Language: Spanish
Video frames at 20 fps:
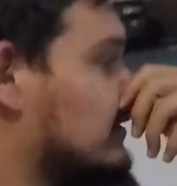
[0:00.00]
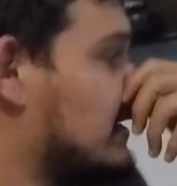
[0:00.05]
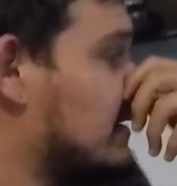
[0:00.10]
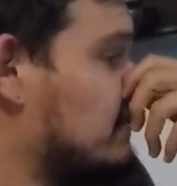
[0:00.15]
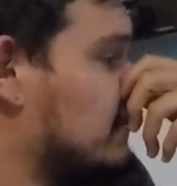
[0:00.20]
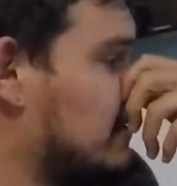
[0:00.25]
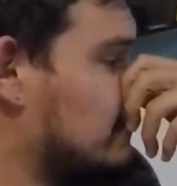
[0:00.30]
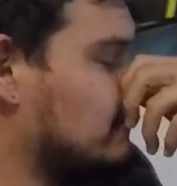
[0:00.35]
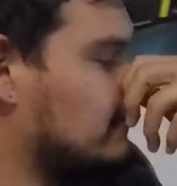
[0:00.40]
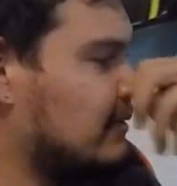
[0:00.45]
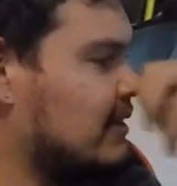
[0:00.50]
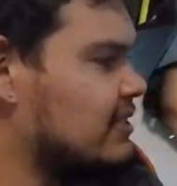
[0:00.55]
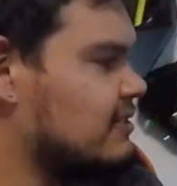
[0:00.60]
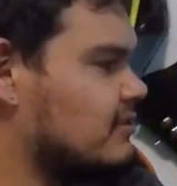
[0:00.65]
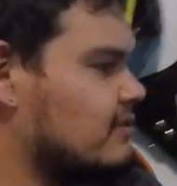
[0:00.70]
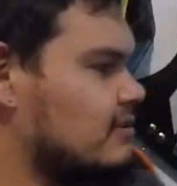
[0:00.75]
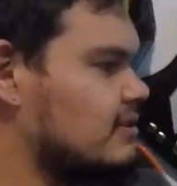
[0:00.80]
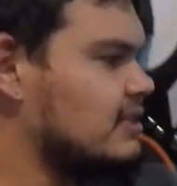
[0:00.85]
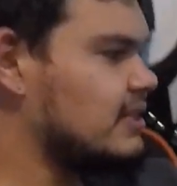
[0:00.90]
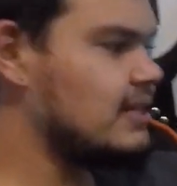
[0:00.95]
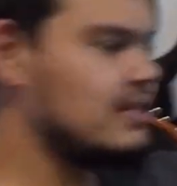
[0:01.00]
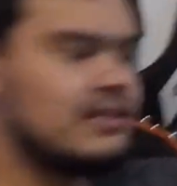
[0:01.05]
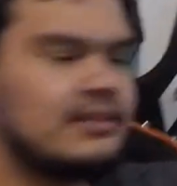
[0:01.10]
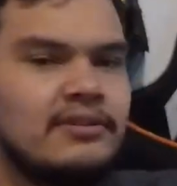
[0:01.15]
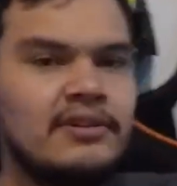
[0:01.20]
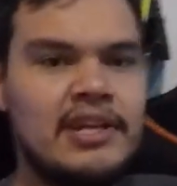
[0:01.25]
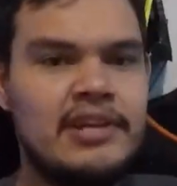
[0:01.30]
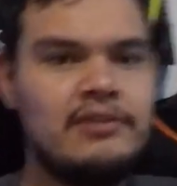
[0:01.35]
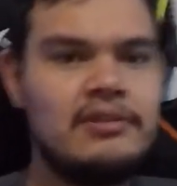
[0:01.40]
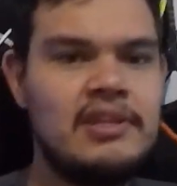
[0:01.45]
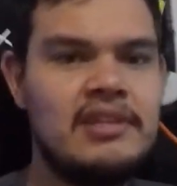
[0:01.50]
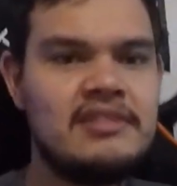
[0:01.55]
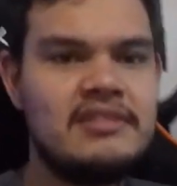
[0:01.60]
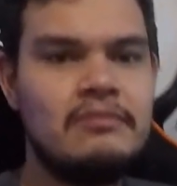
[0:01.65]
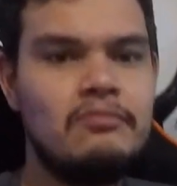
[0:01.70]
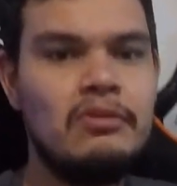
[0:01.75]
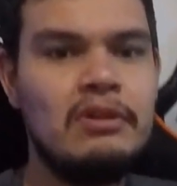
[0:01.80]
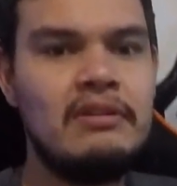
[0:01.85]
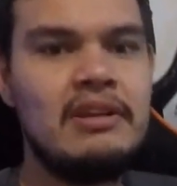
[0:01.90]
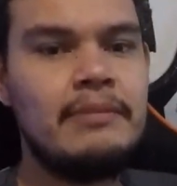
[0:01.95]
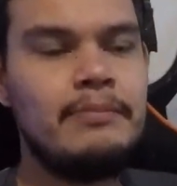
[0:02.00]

Cambié algunas cosas, con ayuda de este mueble